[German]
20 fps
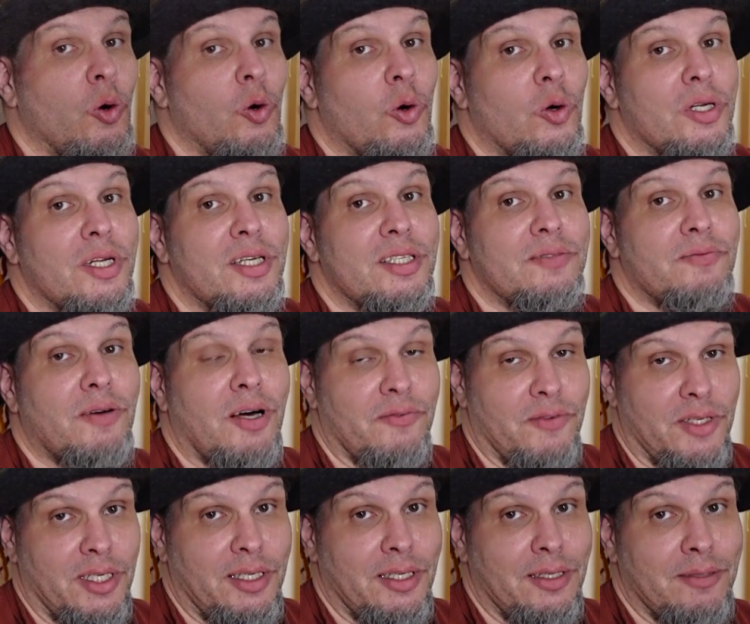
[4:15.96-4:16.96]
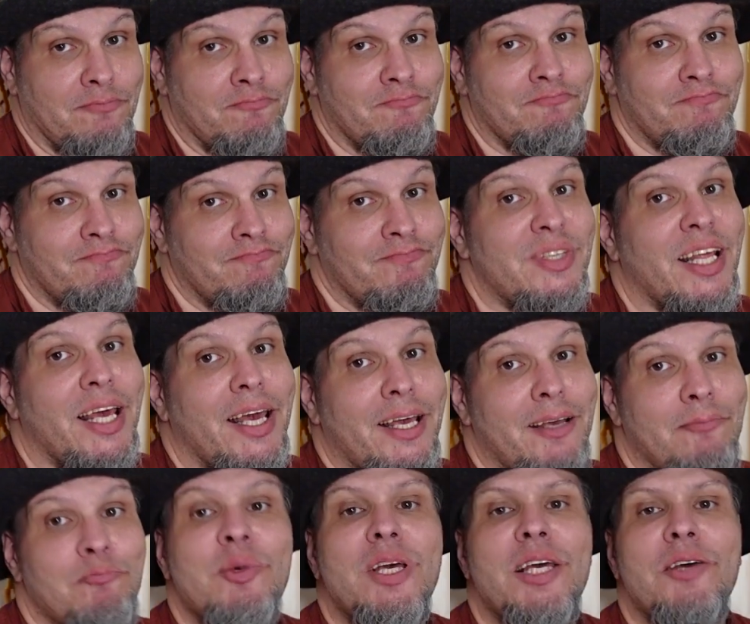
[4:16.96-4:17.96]
Und es war wirklich...
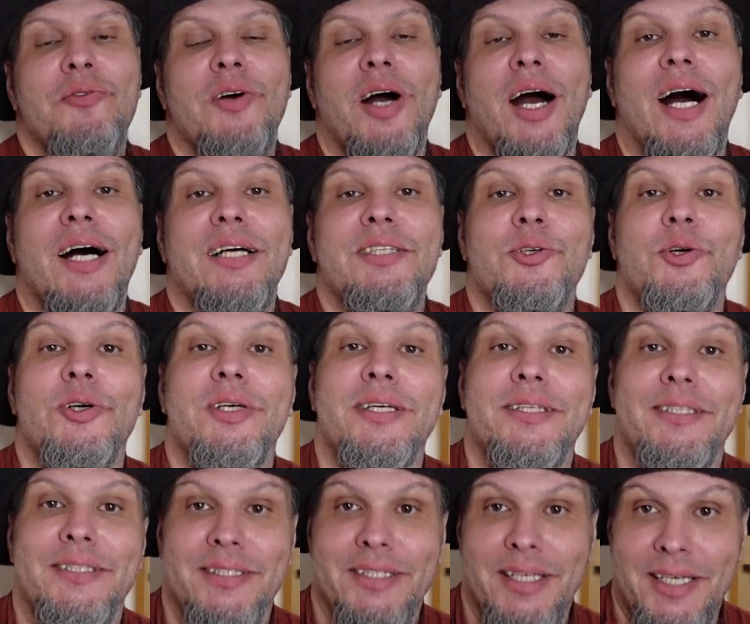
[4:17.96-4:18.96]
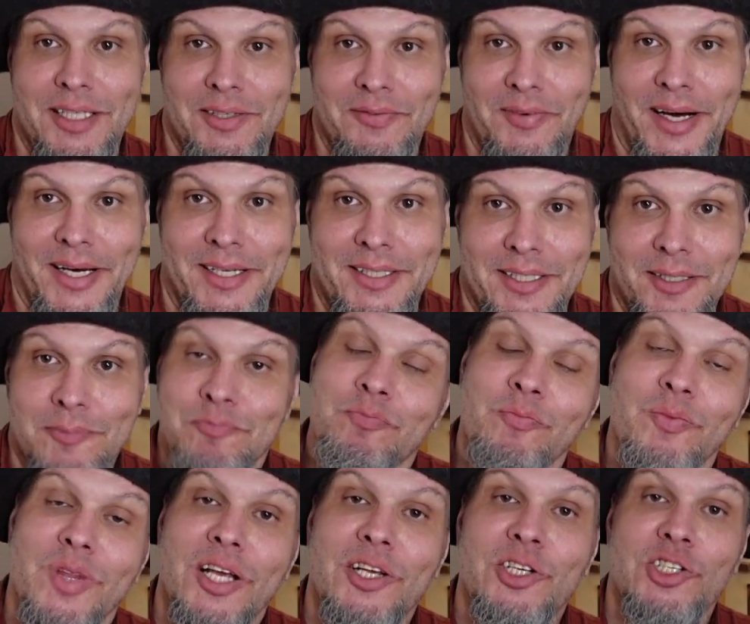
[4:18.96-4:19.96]
Nee, ich verrate es euch jetzt nicht weiter.
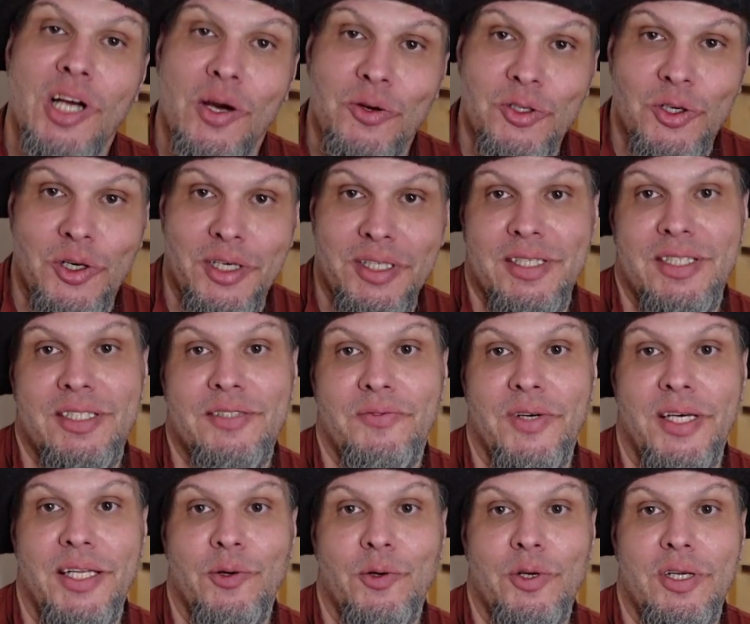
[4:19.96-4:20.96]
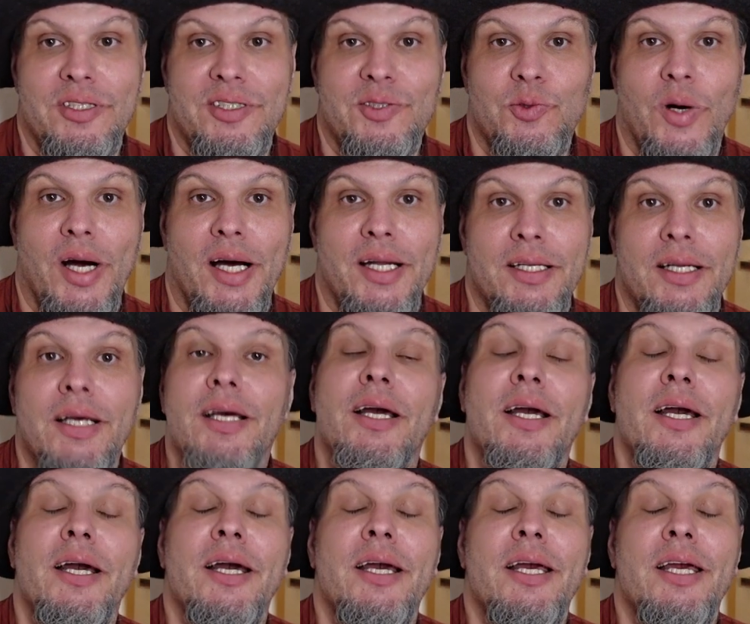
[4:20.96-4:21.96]
Schaut euch das Video dazu an.
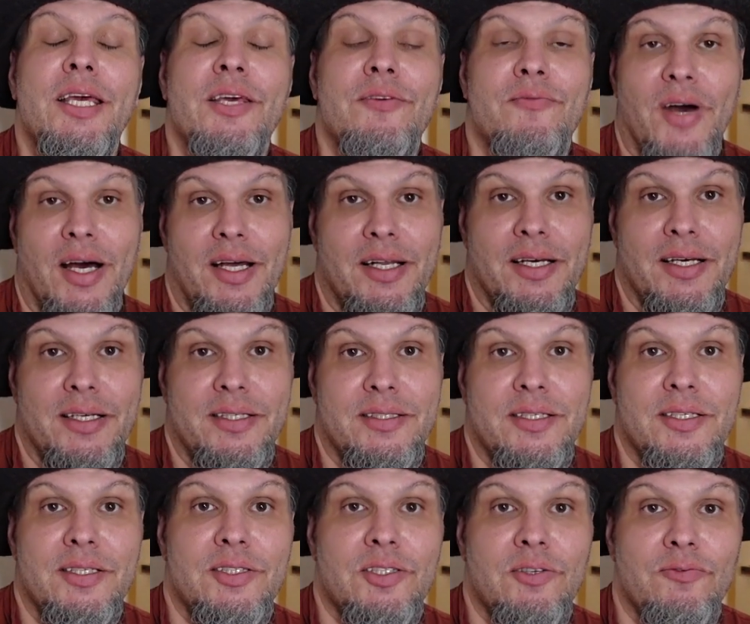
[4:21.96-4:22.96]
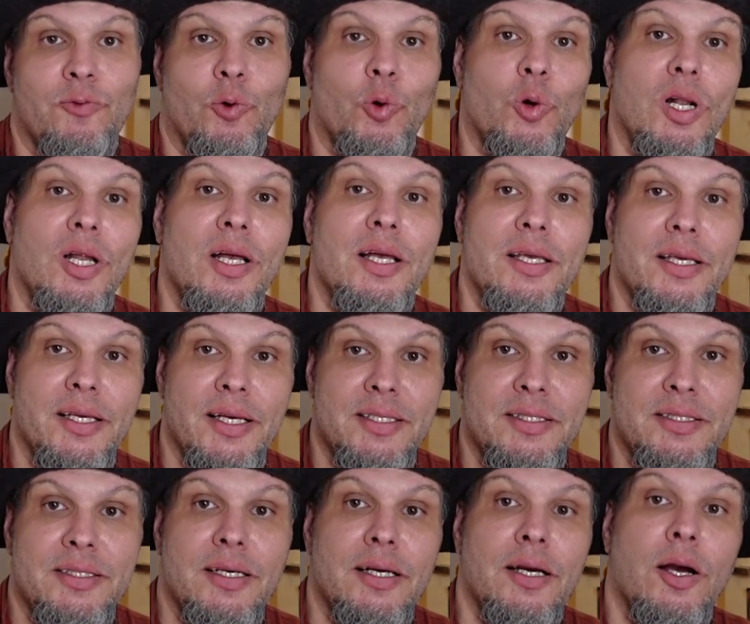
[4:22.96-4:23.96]
Ich werde es sowohl
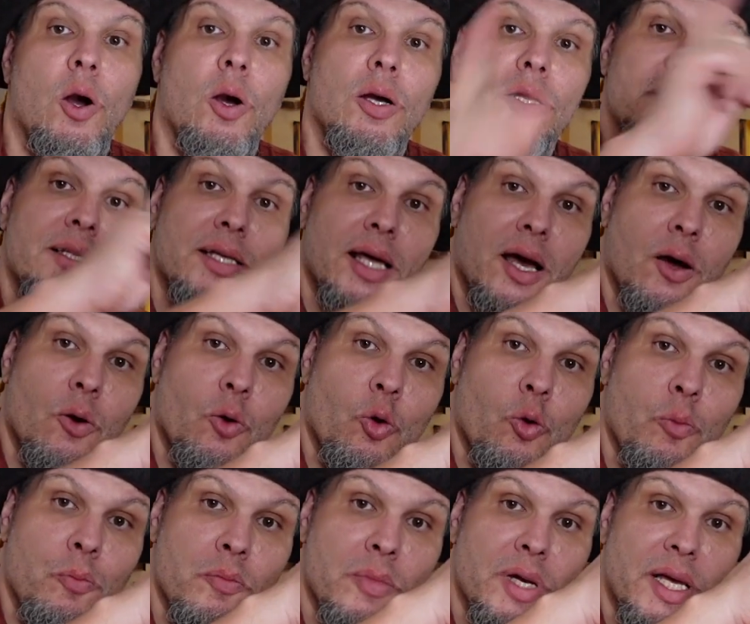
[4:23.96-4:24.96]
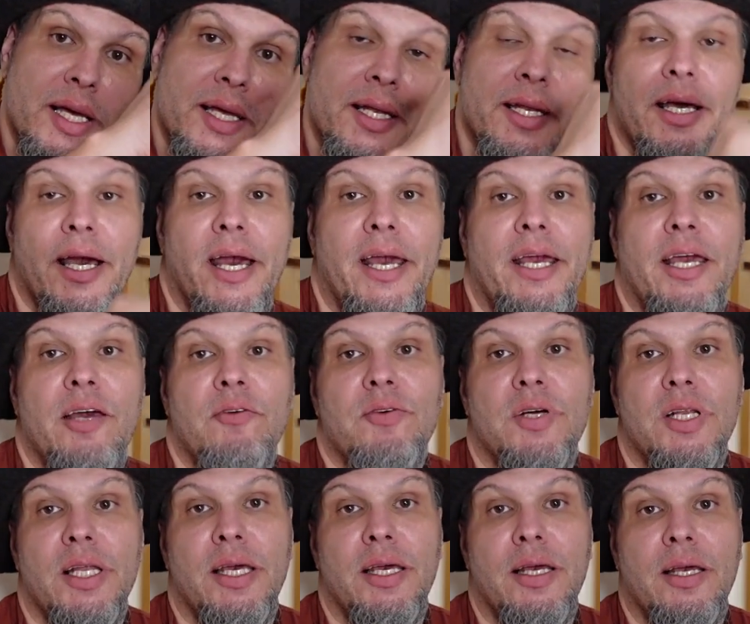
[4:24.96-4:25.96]
jetzt da oben in der Ecke
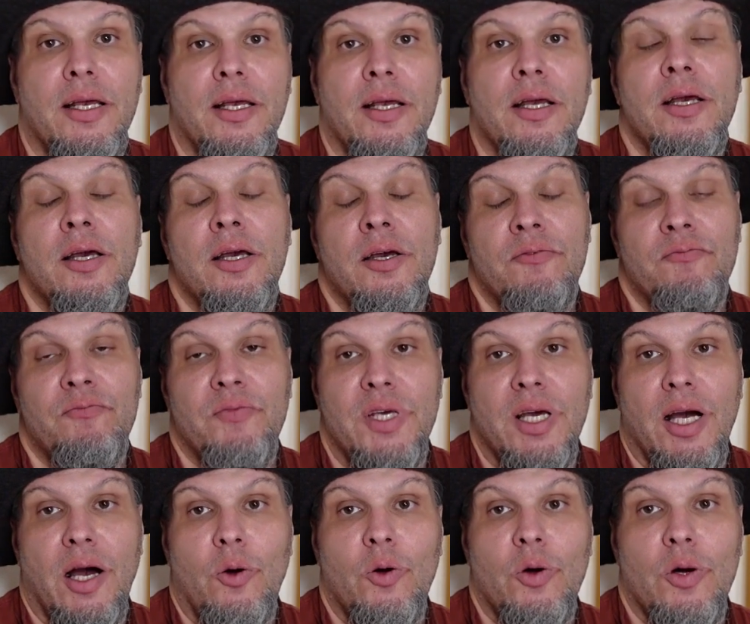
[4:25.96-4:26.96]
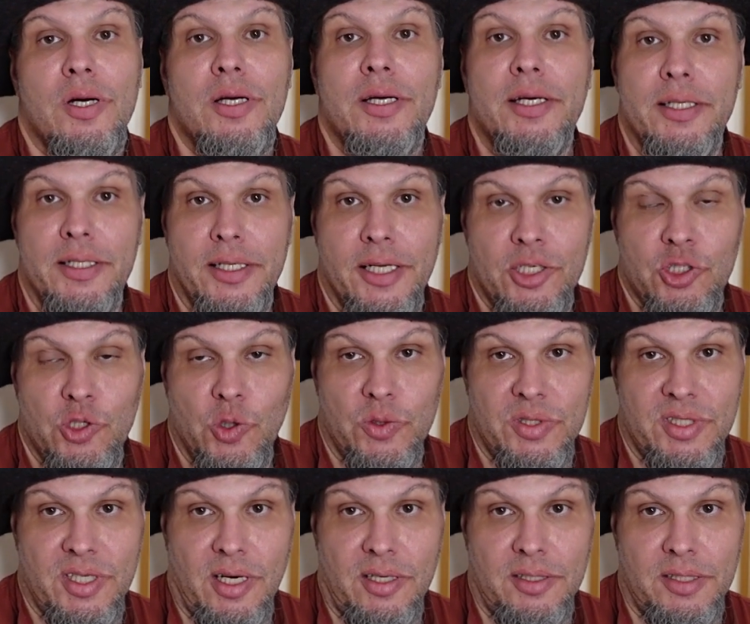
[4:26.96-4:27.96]
verlinken, wie auch in der
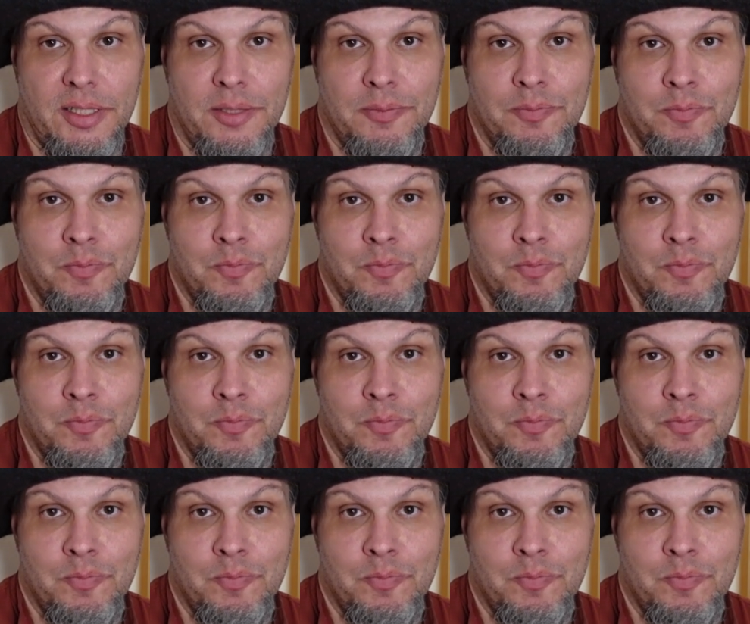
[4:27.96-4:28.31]
Schlusskarte.